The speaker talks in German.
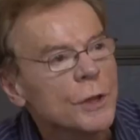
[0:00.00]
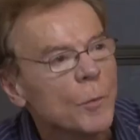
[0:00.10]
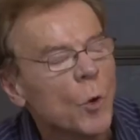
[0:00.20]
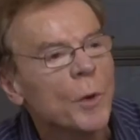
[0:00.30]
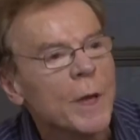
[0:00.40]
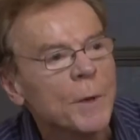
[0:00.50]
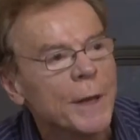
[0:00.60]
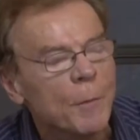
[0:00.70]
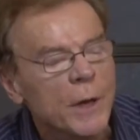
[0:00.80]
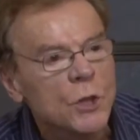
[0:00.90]
der Probleme
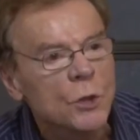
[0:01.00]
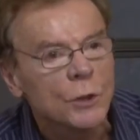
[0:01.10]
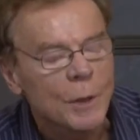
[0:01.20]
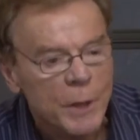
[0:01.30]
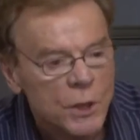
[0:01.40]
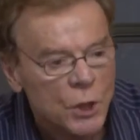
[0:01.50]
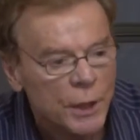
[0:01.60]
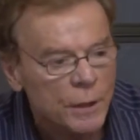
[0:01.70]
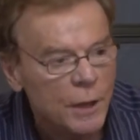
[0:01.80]
der Menschen und der Menschheit.